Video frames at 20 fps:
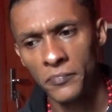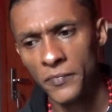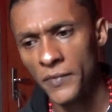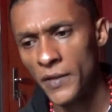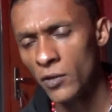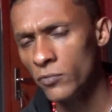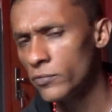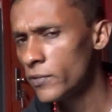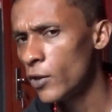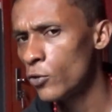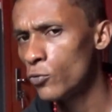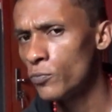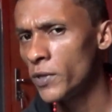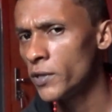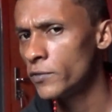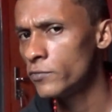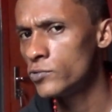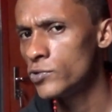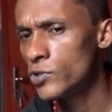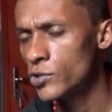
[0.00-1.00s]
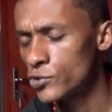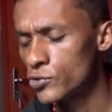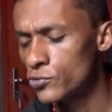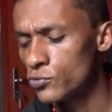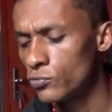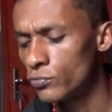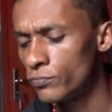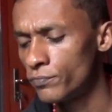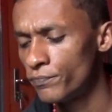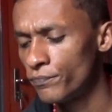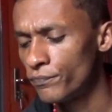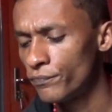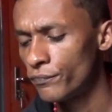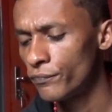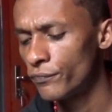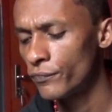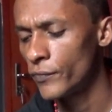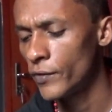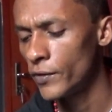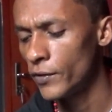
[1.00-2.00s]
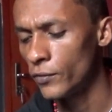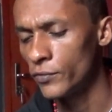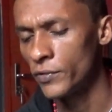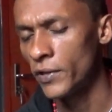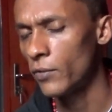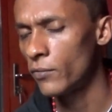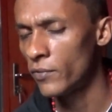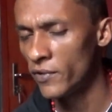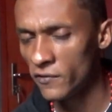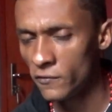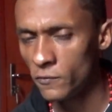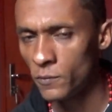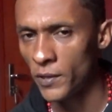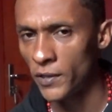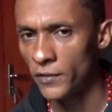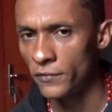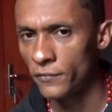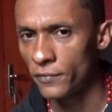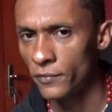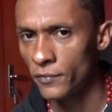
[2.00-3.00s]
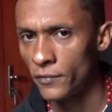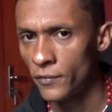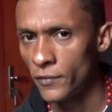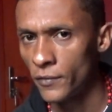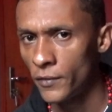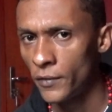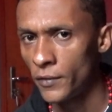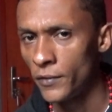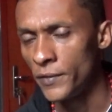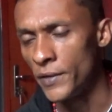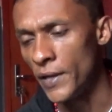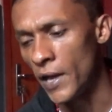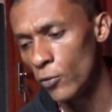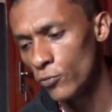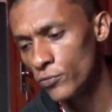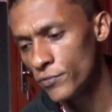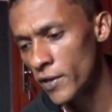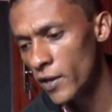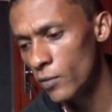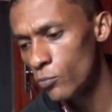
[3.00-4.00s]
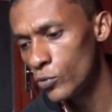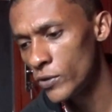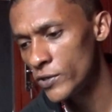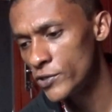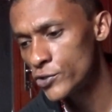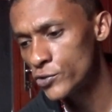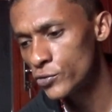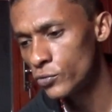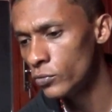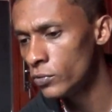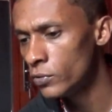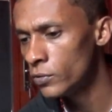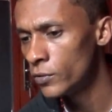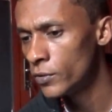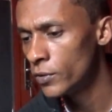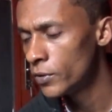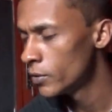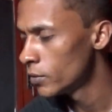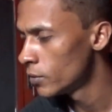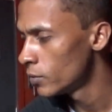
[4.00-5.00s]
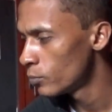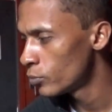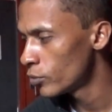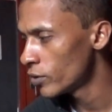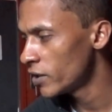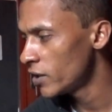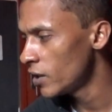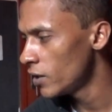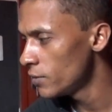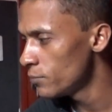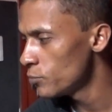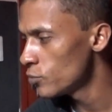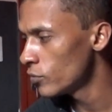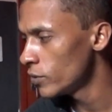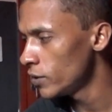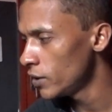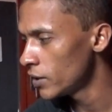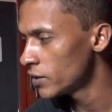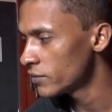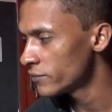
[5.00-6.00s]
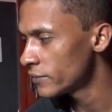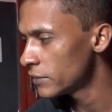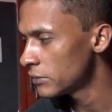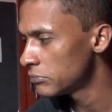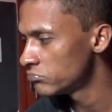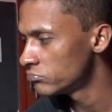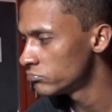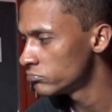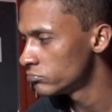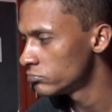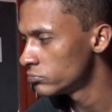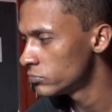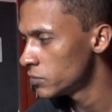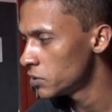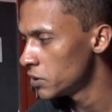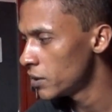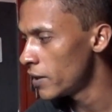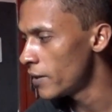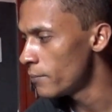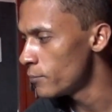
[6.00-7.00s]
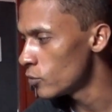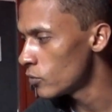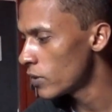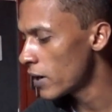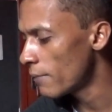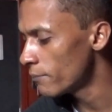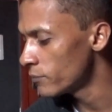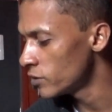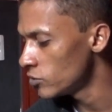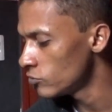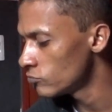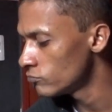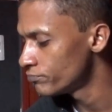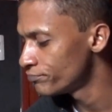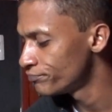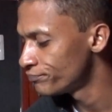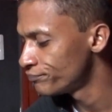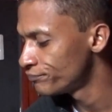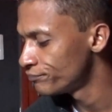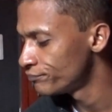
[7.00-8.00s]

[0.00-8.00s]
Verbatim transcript: Não tenho medo de Exu, eu tenho respeito. Não temo Exu porque ele me orienta, ele é meu caminho.